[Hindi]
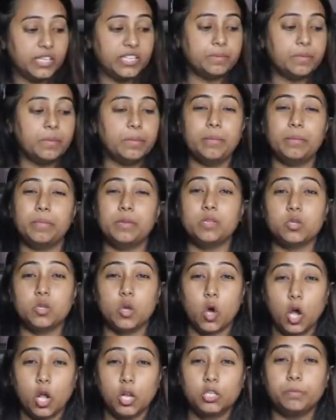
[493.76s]
इसमें मैं भी
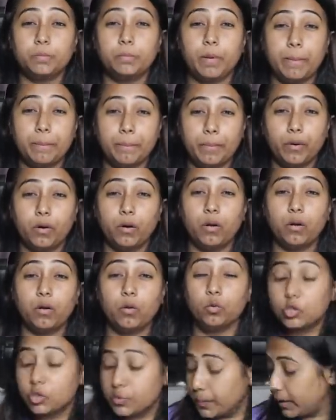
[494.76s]
सॉल्ट पेपर
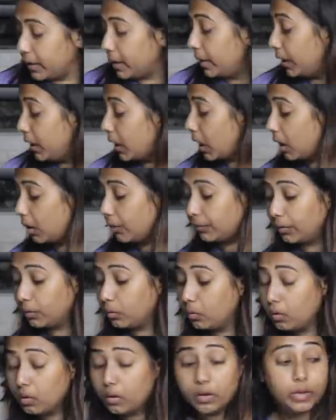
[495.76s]
कुछ भी नहीं डाल रही
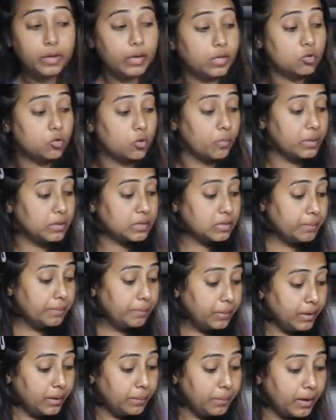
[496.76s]
हूँ इसको बस
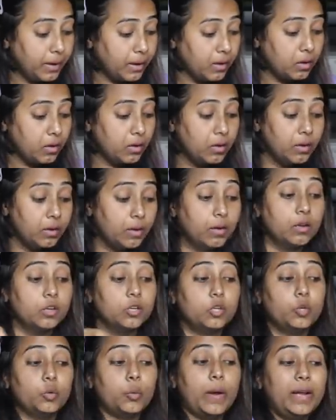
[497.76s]
सिंपली मैं
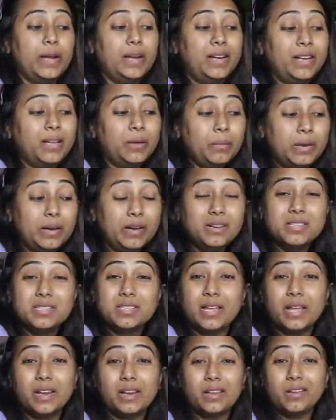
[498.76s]
ट्वेंटी मिनट्स
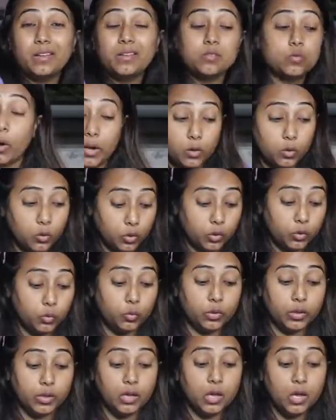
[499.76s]
के लिए बॉईल होने
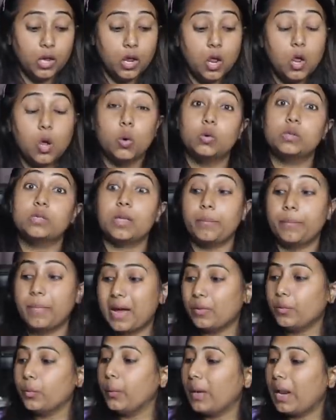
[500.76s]
दूंगी उसके
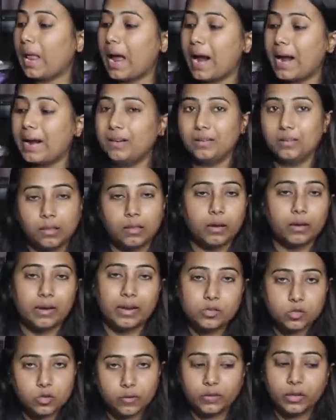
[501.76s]
बाद वी विल ऐड द
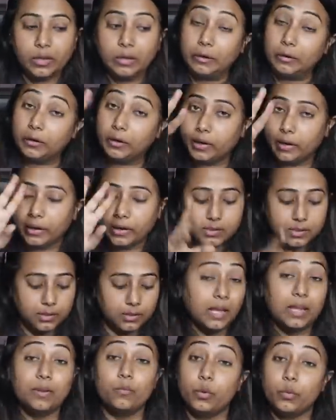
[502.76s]
रेस्ट ऑफ द इंग्रेडिएंट्स
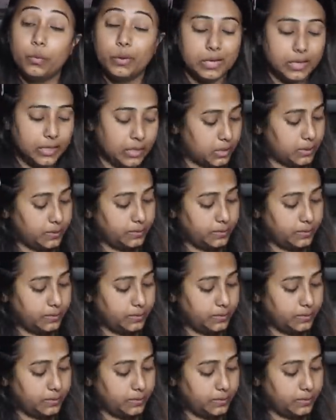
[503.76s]
एंड देन वी विल ईट